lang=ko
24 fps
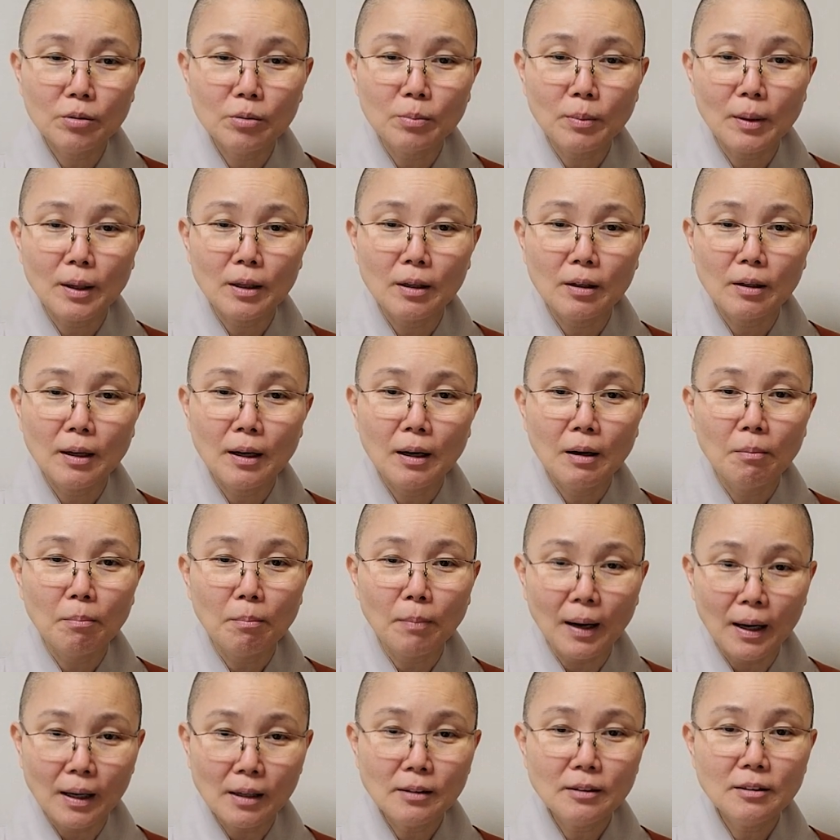그 말,
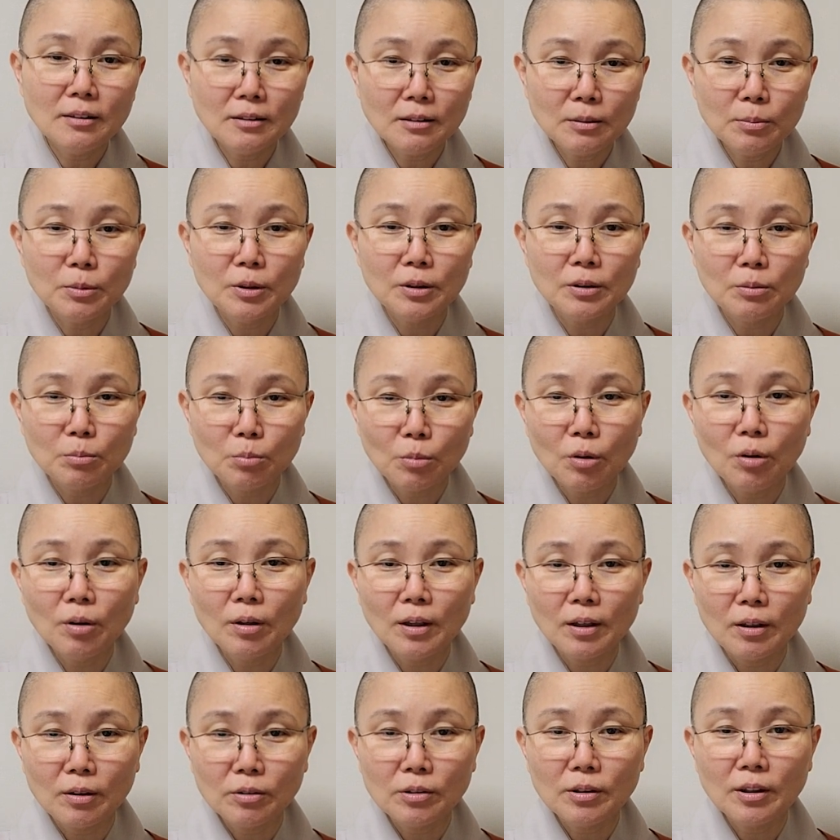말 들으면
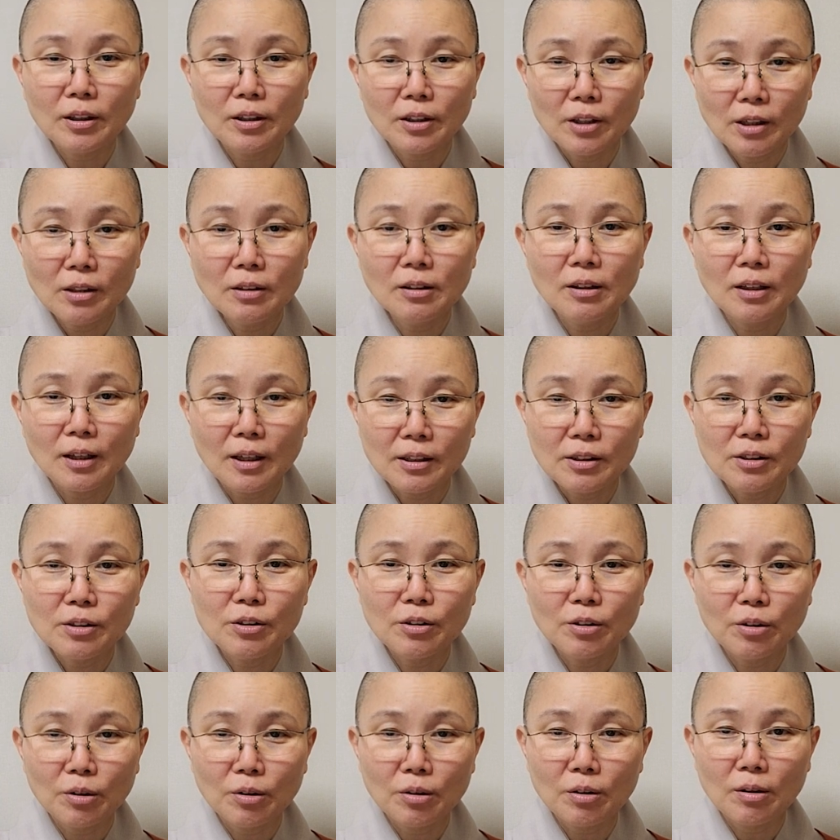뭔가 어떻게 될 것
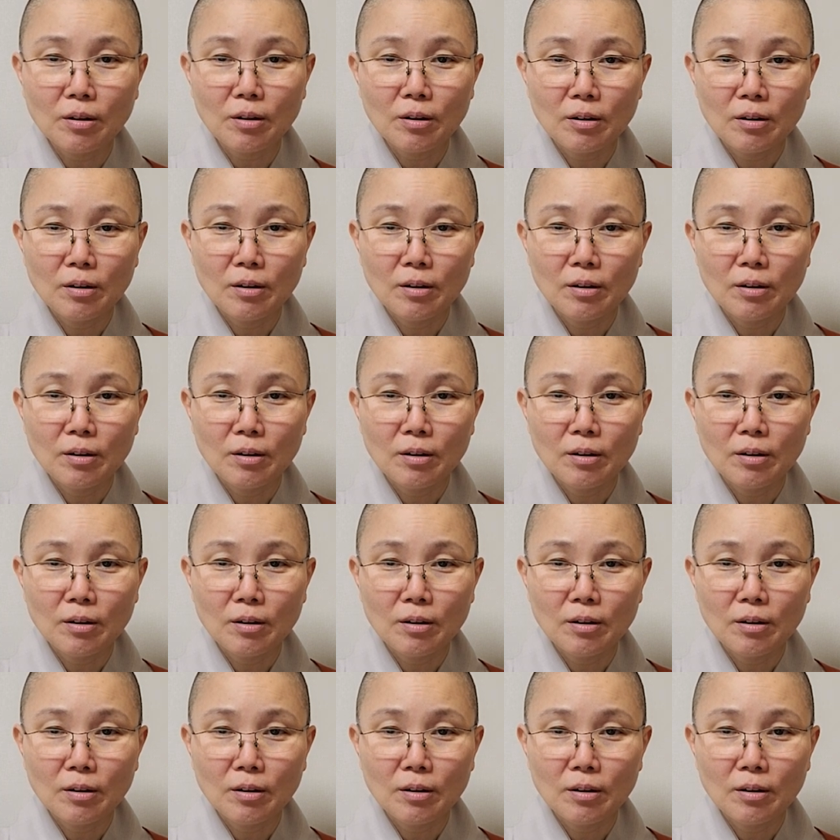같죠?